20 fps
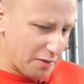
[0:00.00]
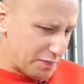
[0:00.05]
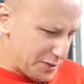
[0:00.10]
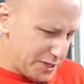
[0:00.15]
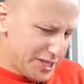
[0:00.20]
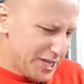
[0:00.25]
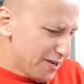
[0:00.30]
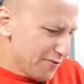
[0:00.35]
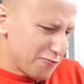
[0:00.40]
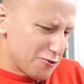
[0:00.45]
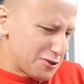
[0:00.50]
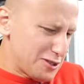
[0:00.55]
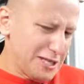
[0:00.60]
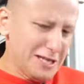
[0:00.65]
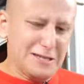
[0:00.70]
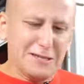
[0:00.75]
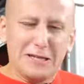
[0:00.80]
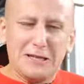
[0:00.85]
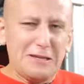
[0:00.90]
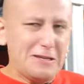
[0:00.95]
Вообще
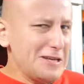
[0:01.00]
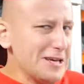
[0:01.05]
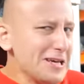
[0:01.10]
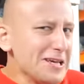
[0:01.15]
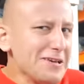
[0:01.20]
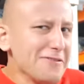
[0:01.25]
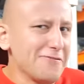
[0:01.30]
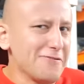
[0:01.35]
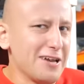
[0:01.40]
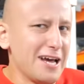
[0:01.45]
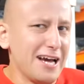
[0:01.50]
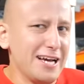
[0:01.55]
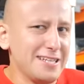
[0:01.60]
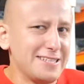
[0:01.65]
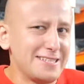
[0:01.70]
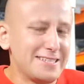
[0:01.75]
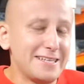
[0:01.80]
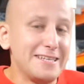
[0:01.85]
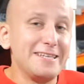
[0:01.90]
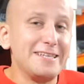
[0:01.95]
вот это не
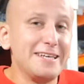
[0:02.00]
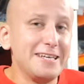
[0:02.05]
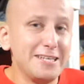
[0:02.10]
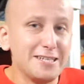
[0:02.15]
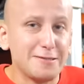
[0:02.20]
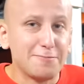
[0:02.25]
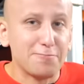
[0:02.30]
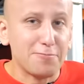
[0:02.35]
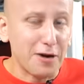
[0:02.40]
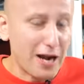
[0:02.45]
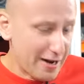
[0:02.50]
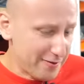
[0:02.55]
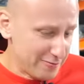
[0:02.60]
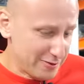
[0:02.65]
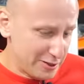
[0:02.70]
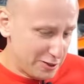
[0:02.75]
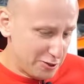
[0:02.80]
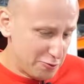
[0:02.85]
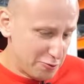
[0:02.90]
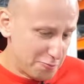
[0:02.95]
является
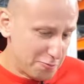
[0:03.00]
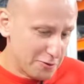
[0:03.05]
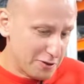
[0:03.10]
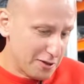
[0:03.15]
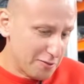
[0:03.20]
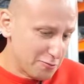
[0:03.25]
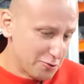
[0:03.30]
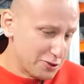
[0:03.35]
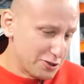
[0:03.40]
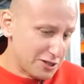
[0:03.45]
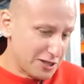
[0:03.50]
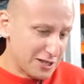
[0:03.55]
неисправностью, потому